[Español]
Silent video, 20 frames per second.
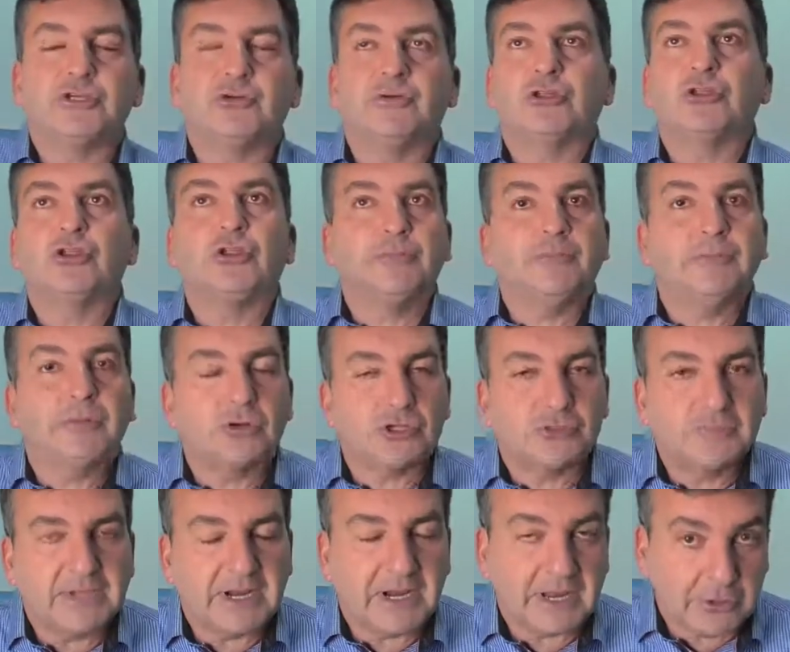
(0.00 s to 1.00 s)
sobre todo en
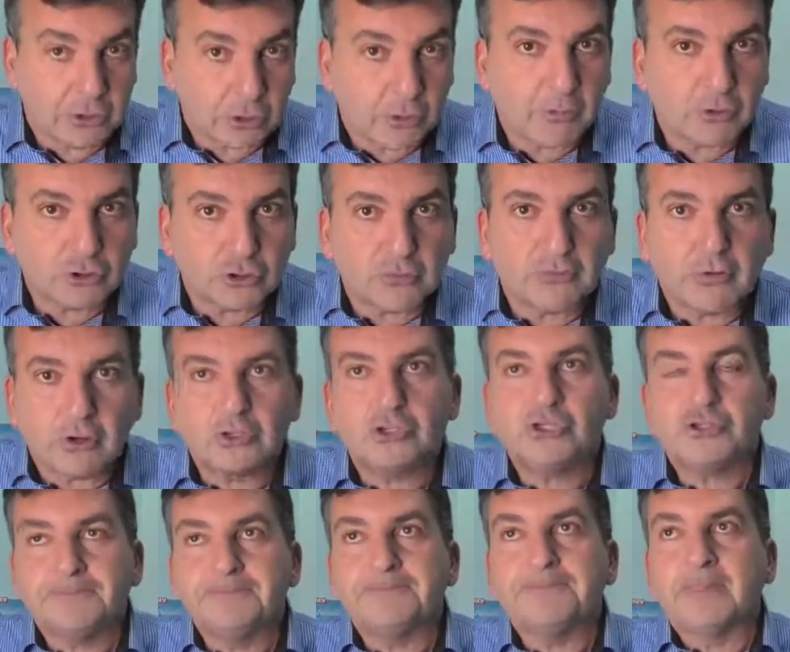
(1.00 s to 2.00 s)
Vox, mira que yo voto
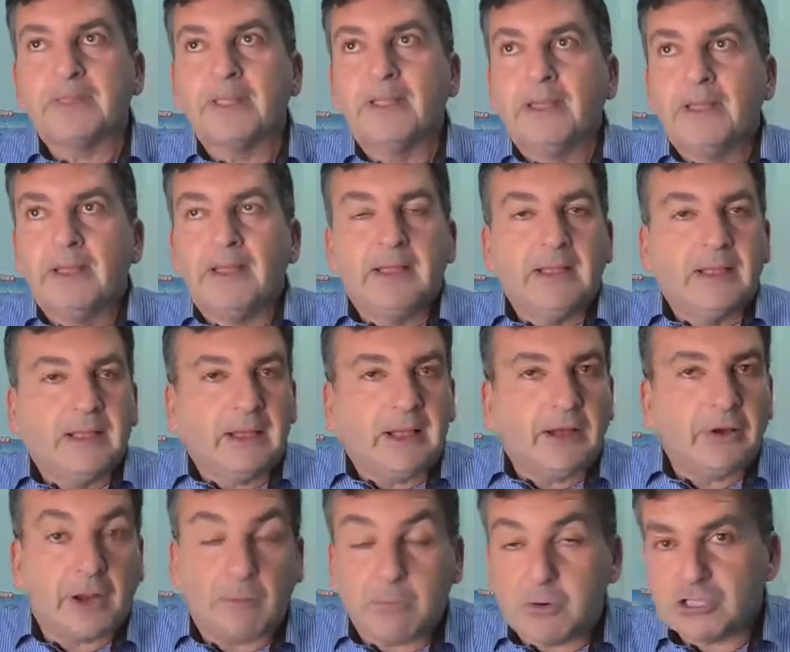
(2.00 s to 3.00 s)
Vox.
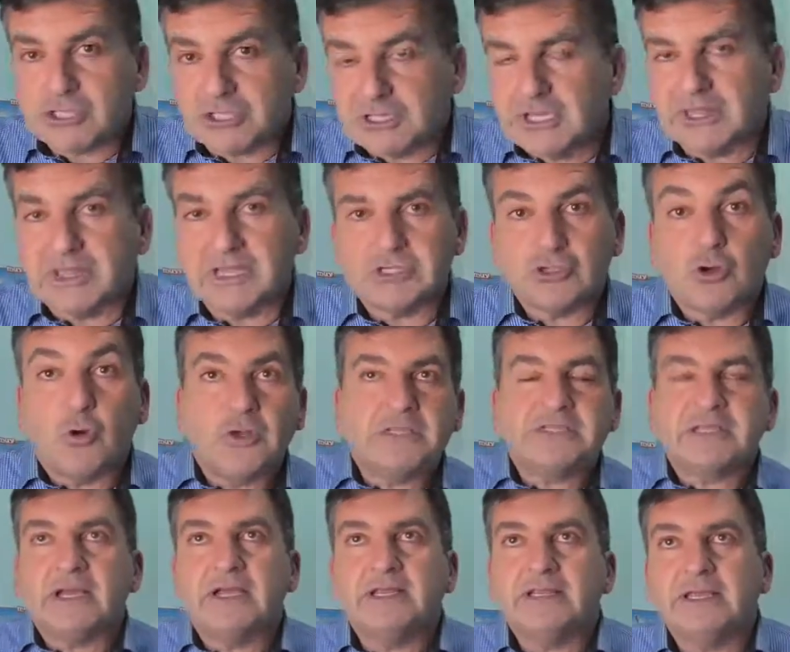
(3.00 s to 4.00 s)
Ahora, pues dices, jo,
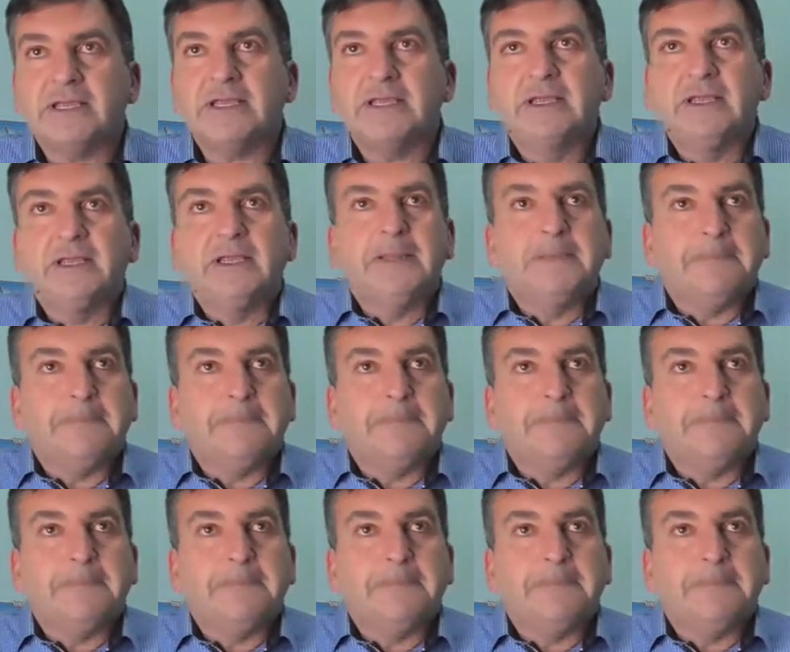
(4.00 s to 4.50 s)
esta gente